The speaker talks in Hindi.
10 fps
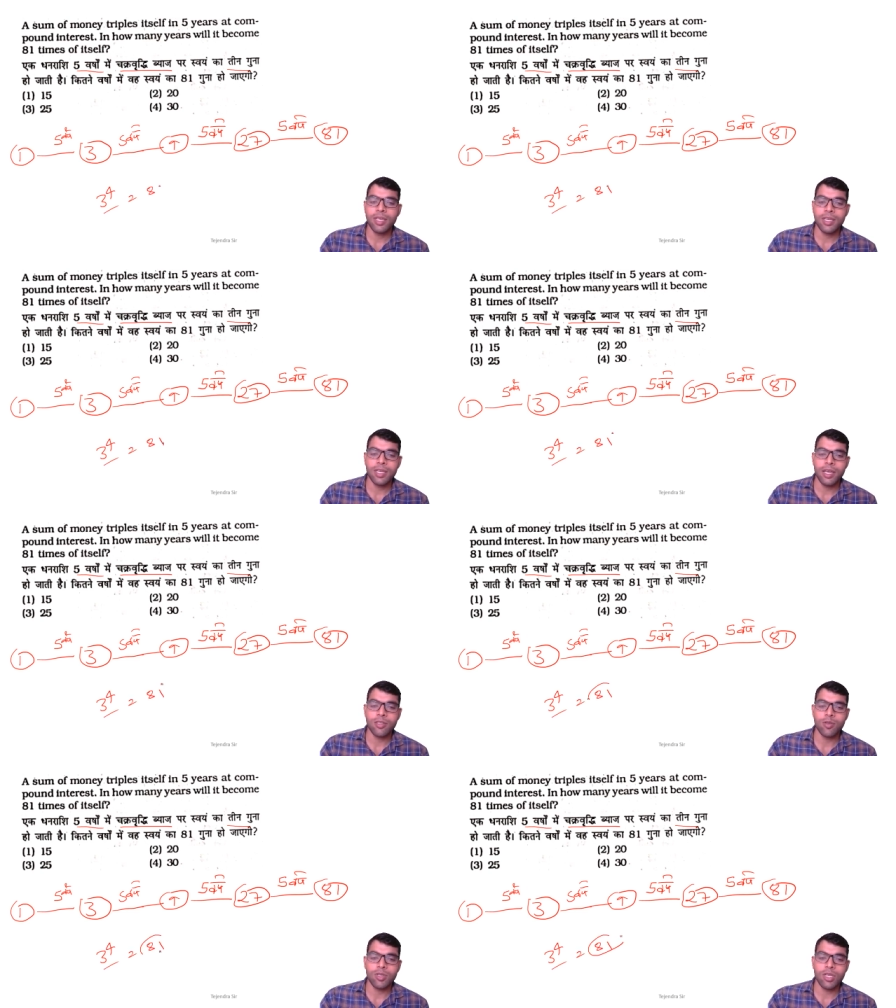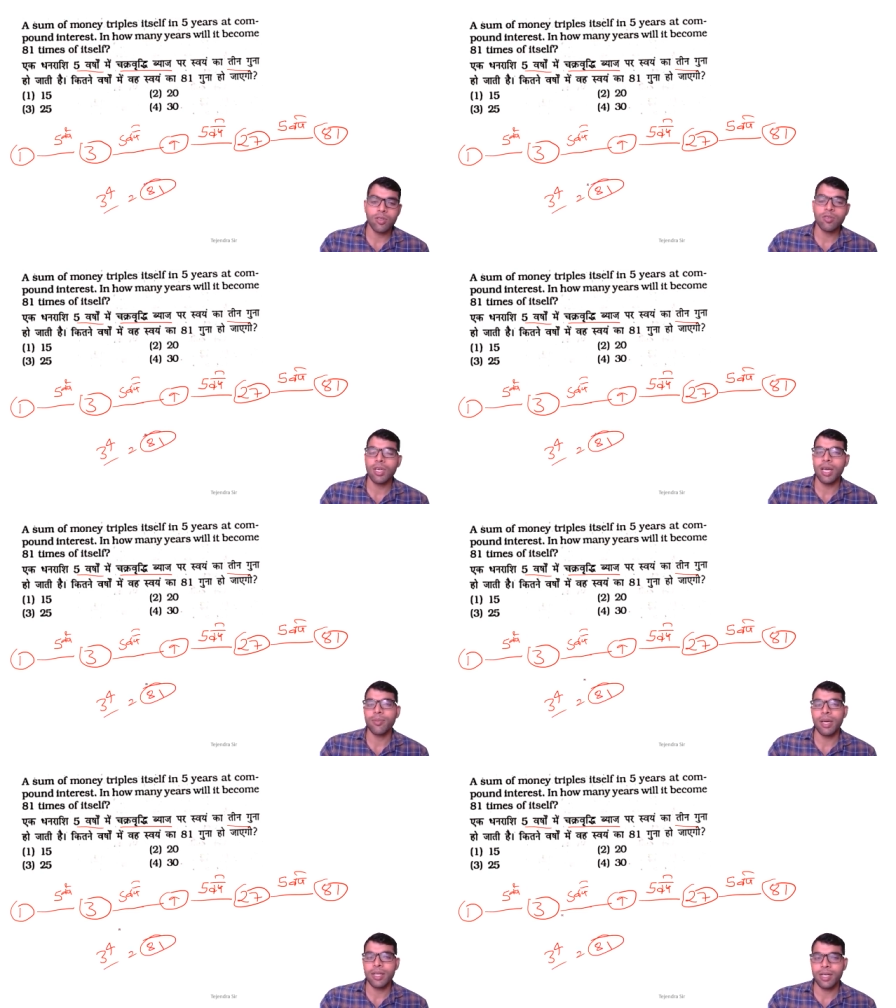इक्यासी होता है तो चार
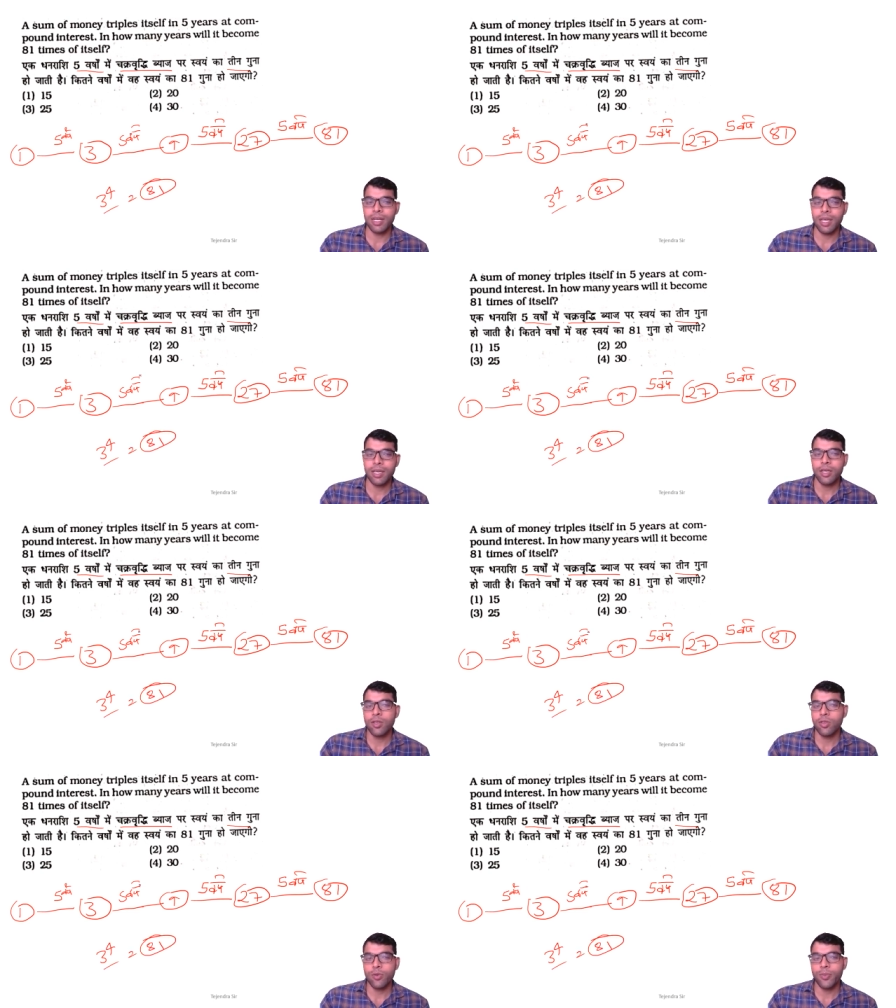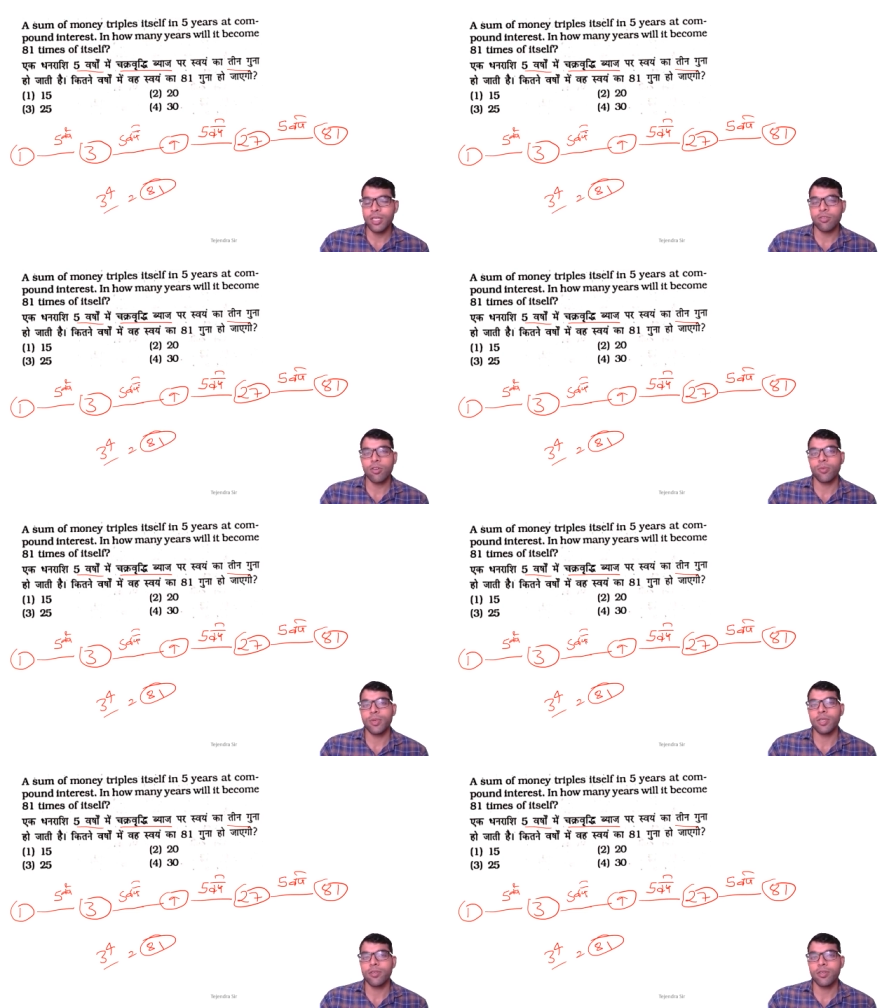बार करना है तो पाँच चौक
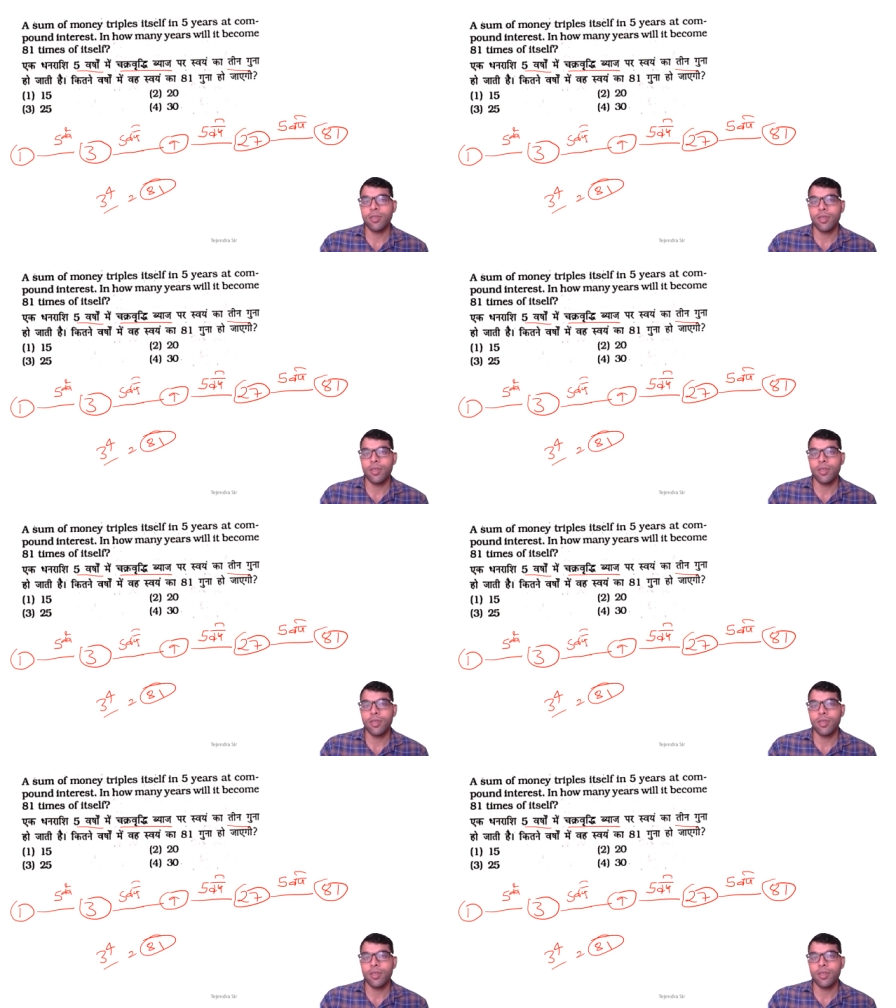बीस